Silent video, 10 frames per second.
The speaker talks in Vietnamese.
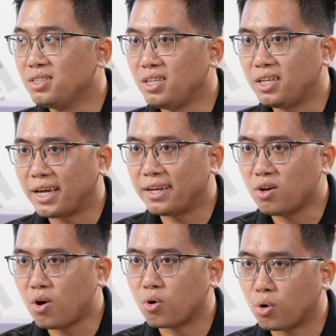thì cái
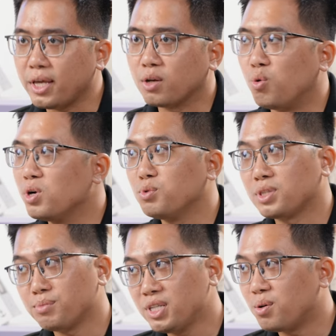họ có thể cố được một
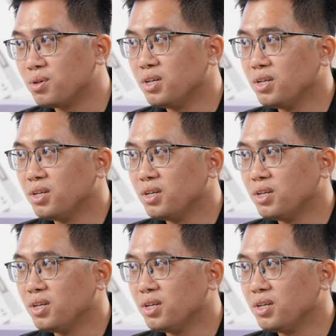trăm triệu.